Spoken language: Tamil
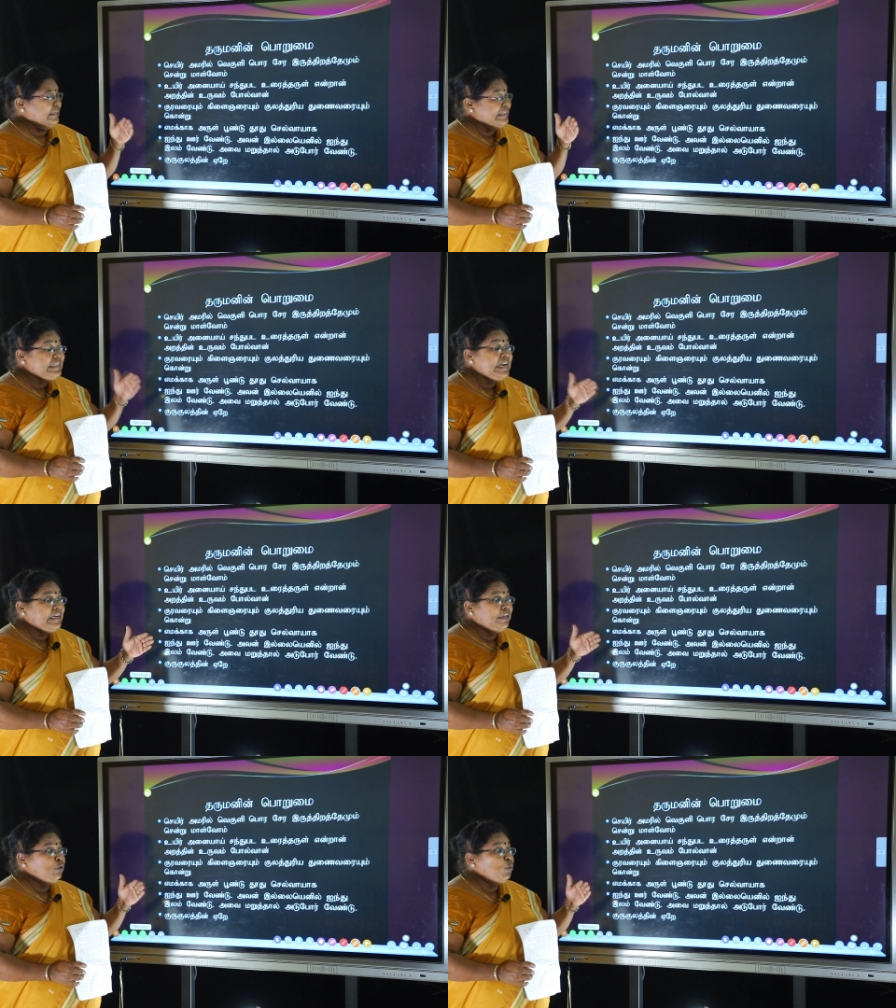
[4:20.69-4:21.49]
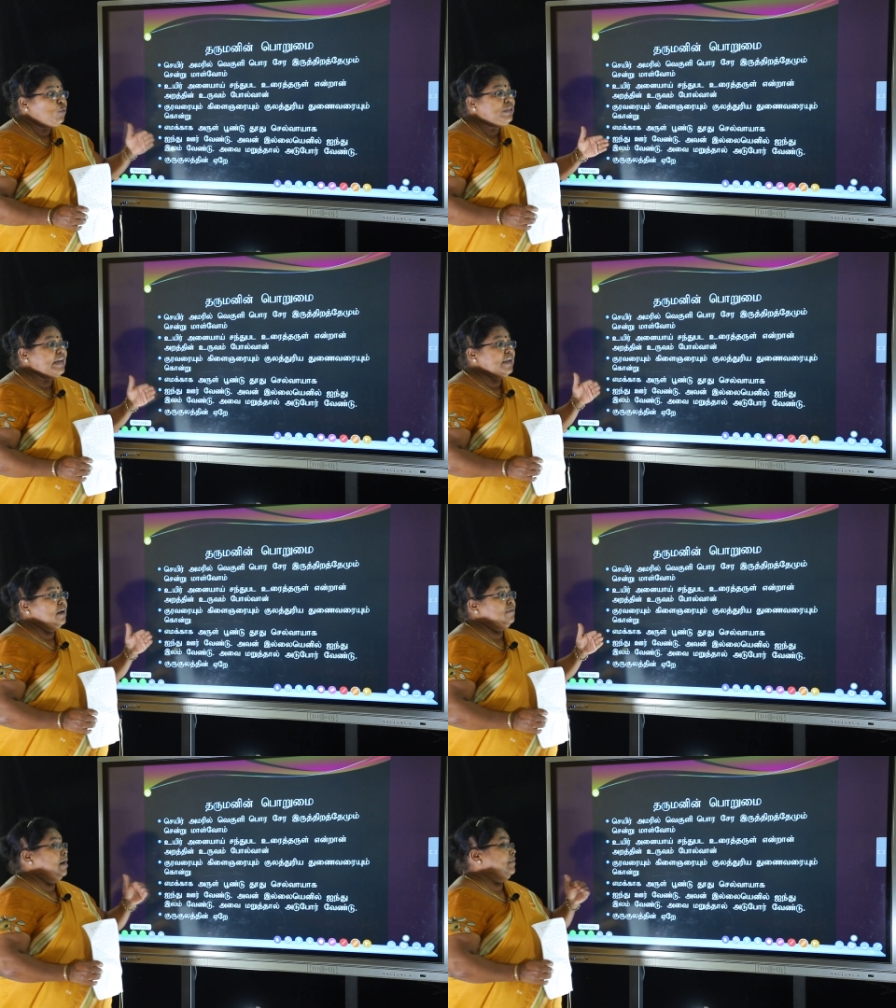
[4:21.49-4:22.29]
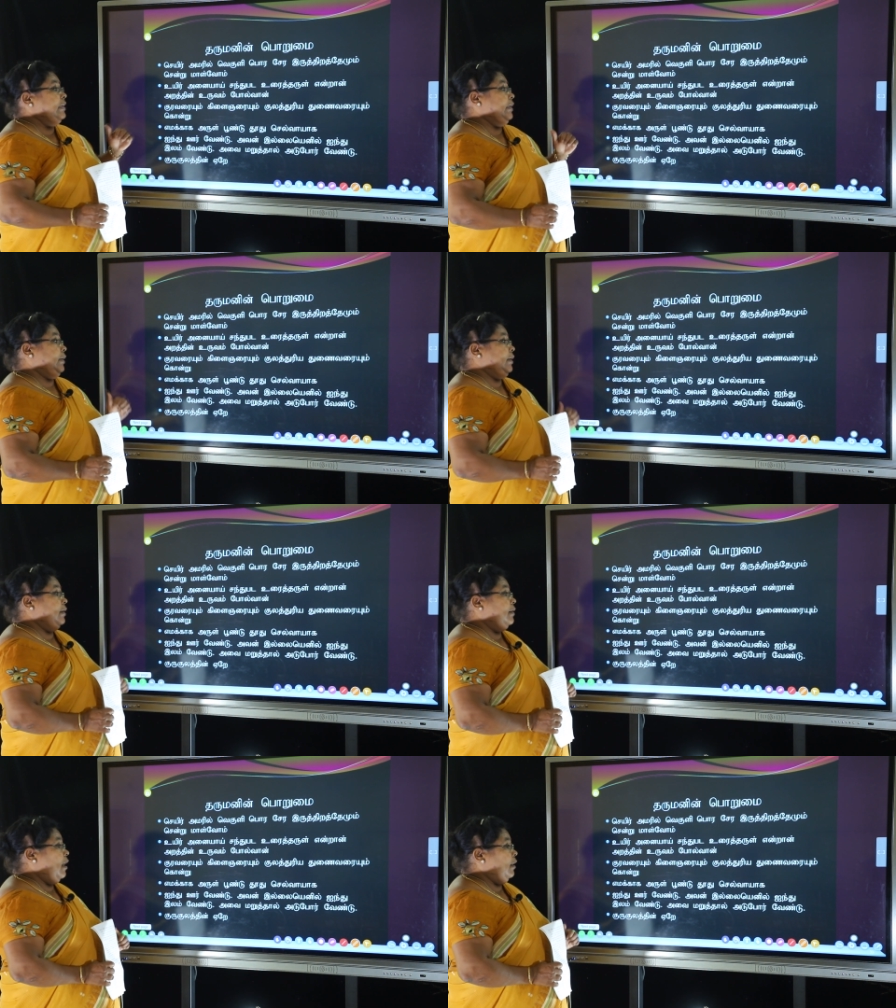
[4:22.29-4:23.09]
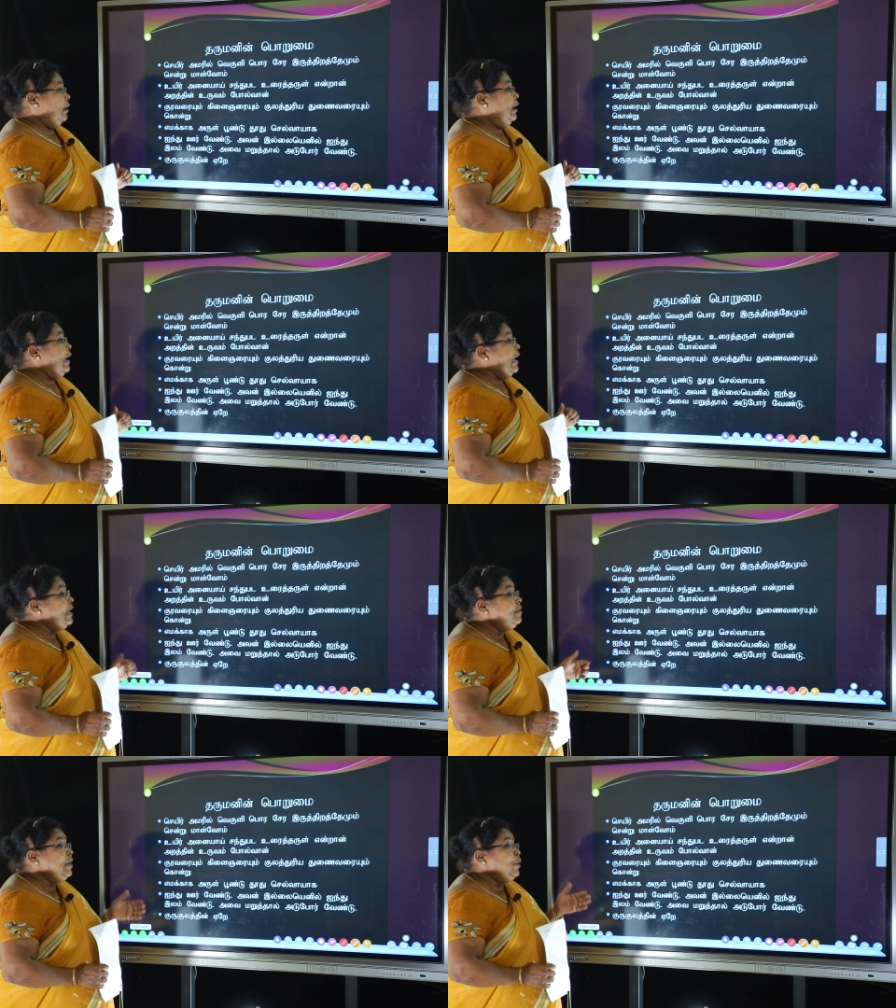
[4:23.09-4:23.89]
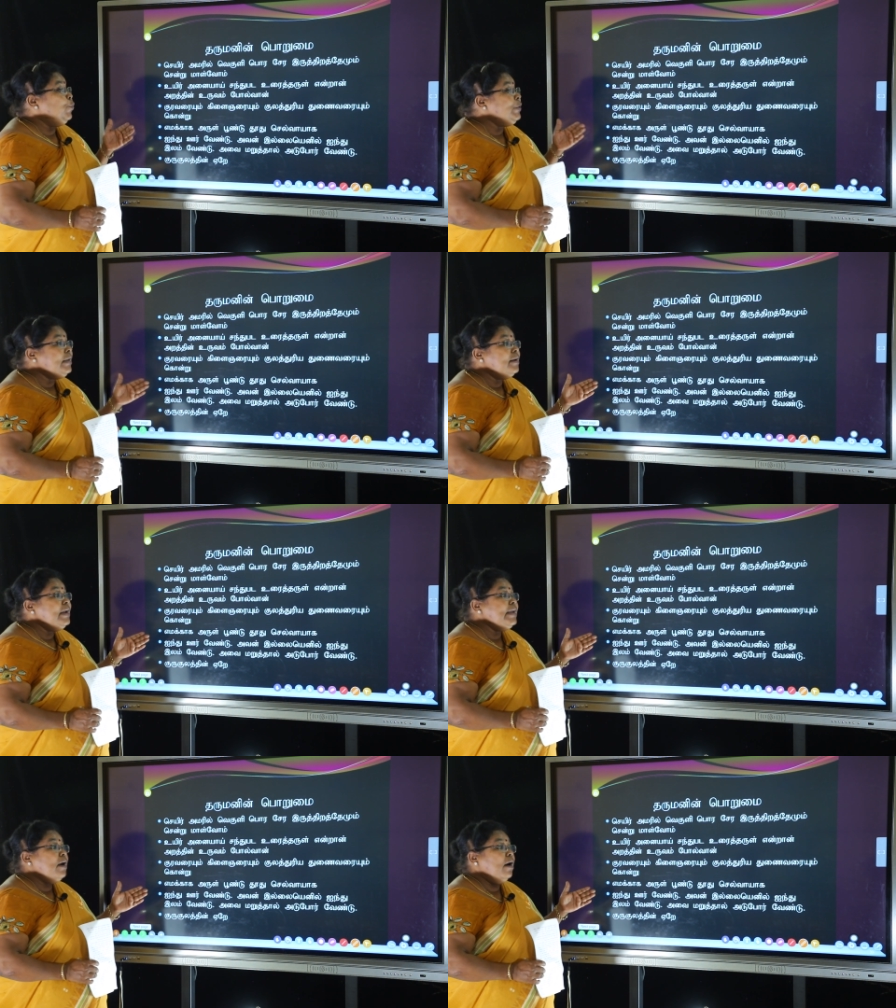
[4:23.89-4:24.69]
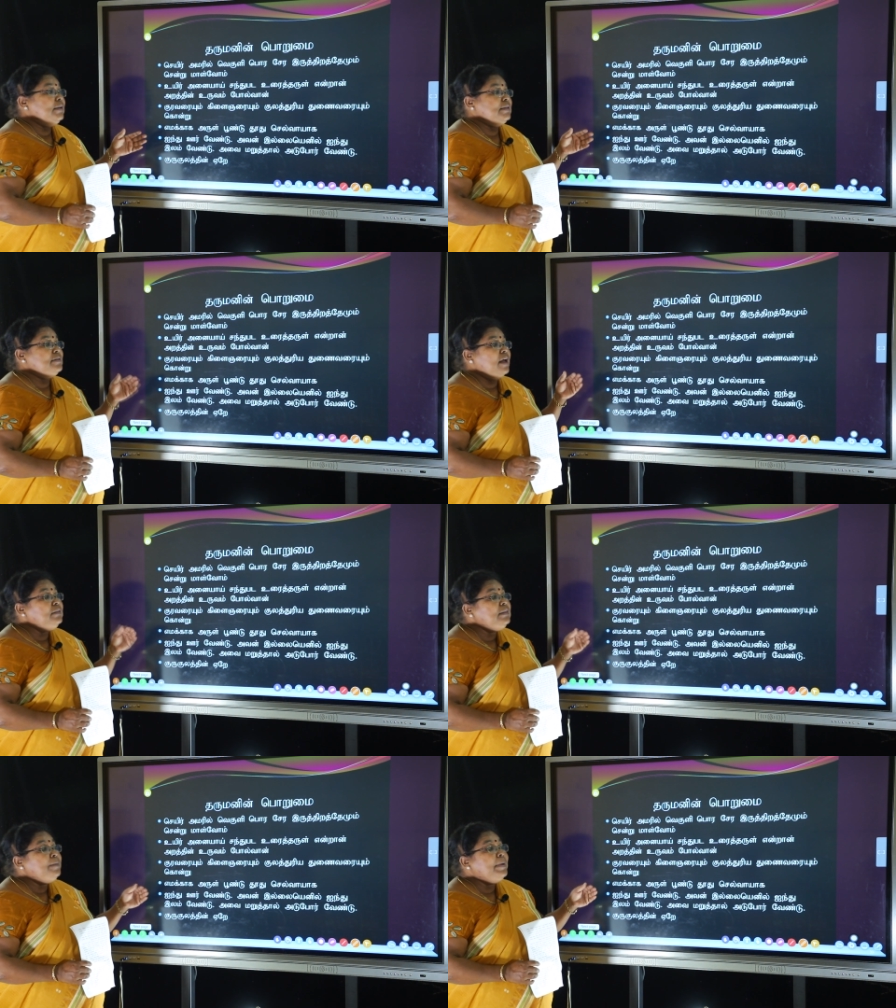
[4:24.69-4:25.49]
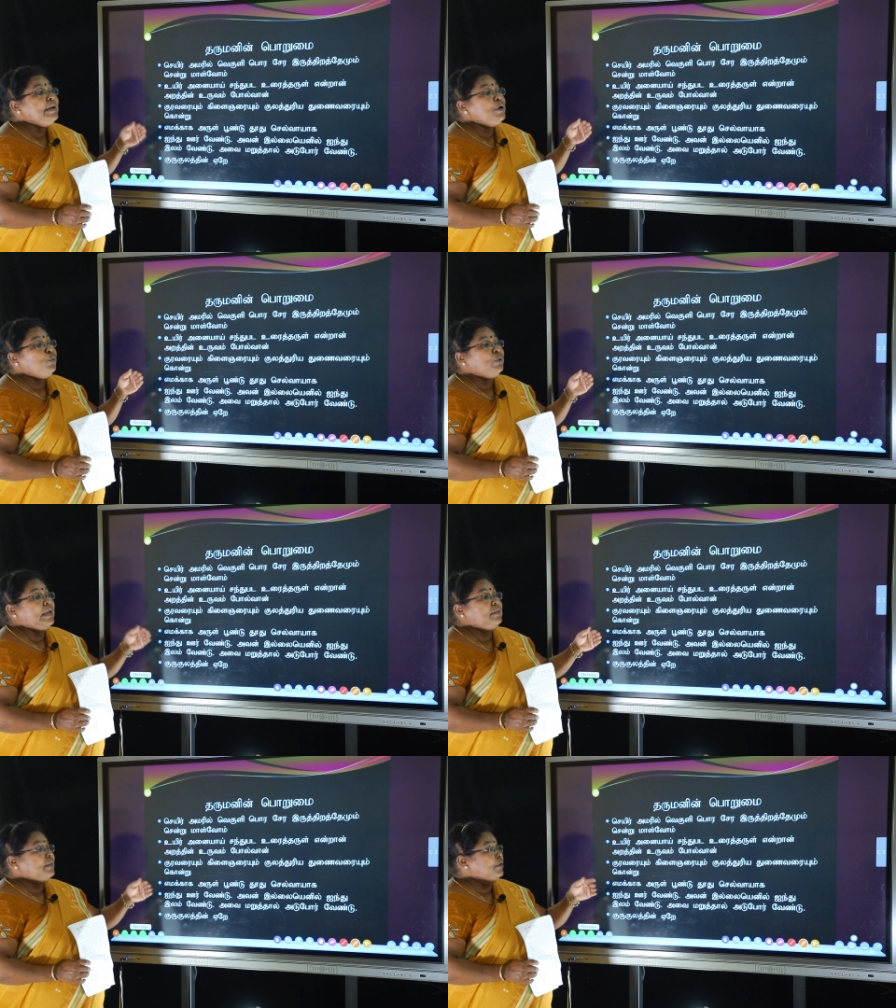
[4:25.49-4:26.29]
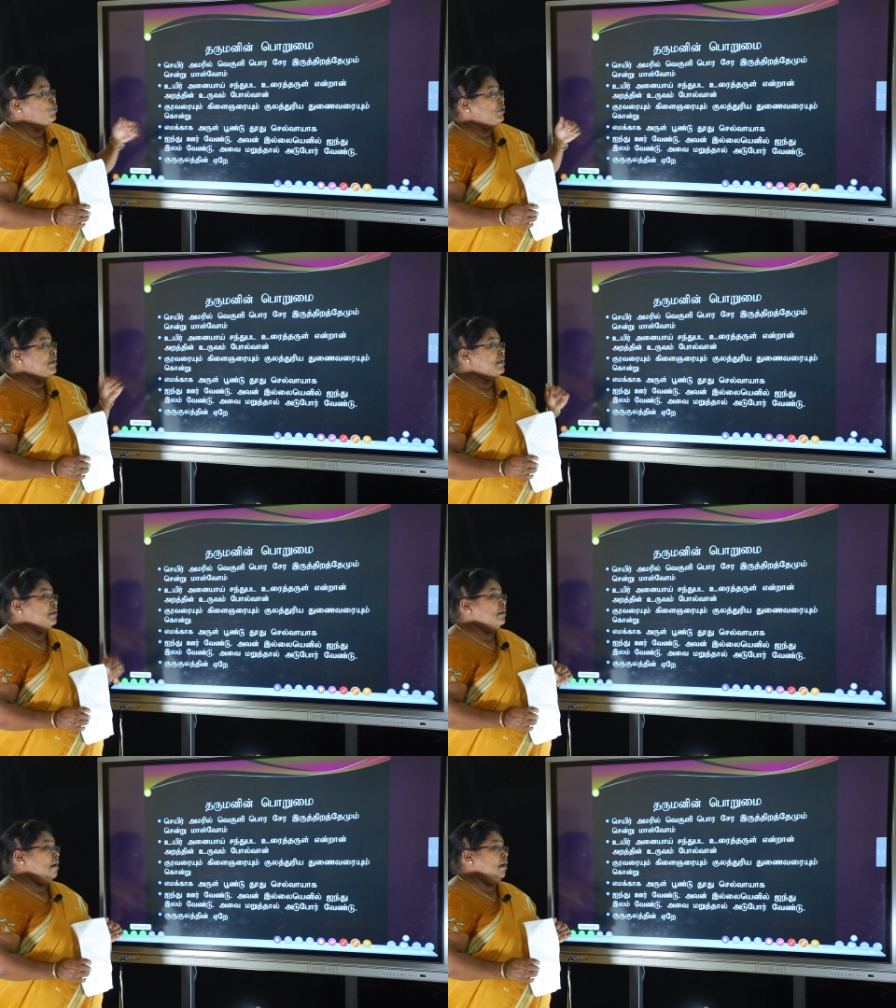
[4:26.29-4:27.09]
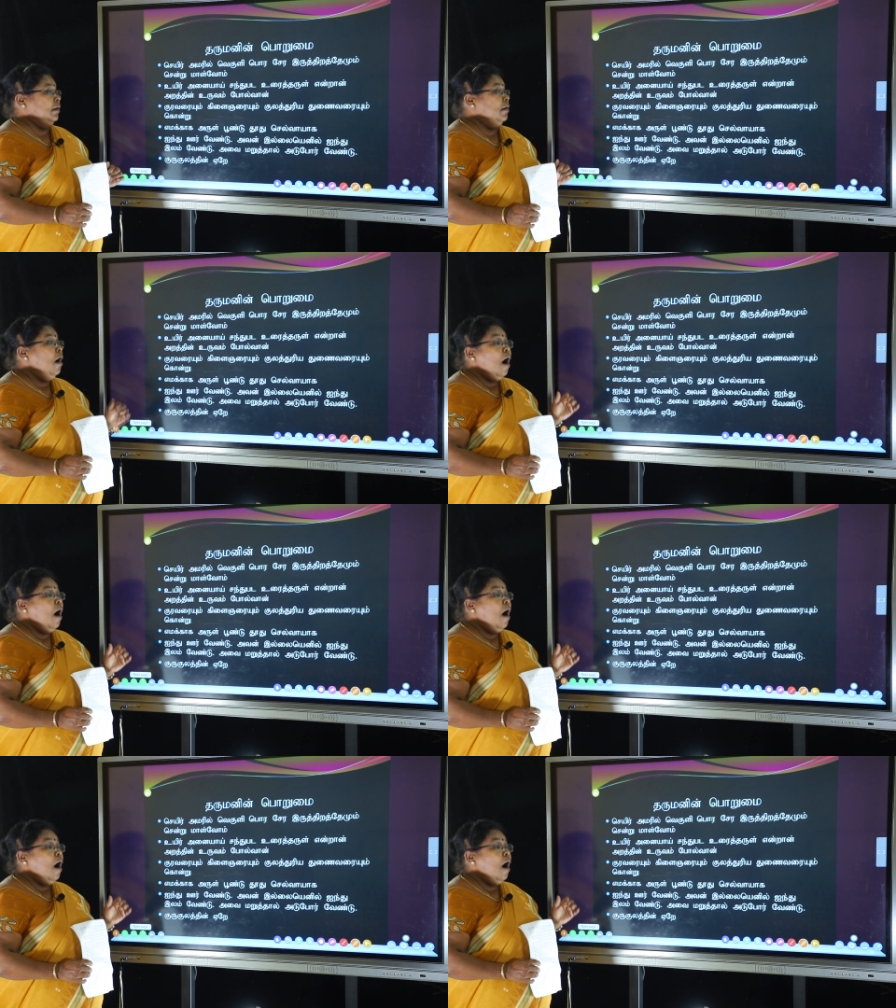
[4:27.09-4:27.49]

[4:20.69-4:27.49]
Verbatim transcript: கிருஷ்ணனின் தூதினை அவாவி நிற்கின்றான் எனவே உயிரணையாய் சந்துபட உரைத்தருள் என்றான்